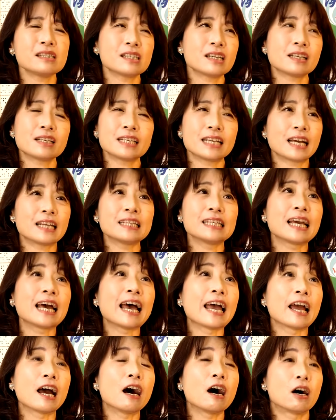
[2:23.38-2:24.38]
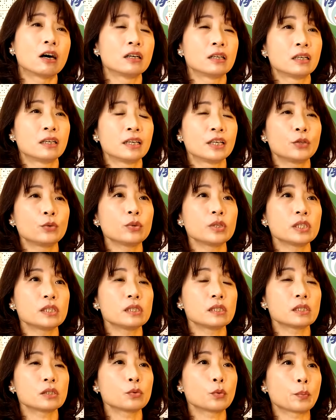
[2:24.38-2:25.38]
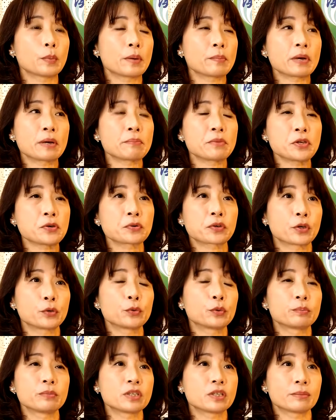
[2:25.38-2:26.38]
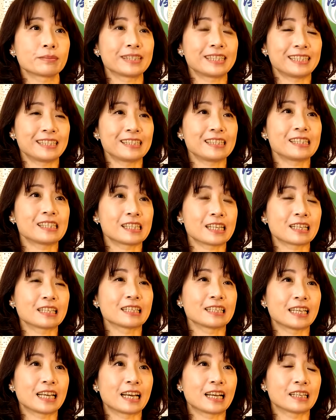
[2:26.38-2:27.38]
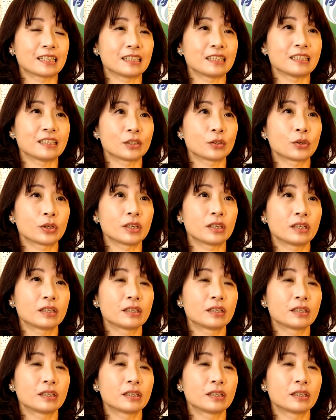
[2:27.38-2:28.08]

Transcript: 济上的压力还好，因为其实我妈妈没有给我们什么经济上的压力。对，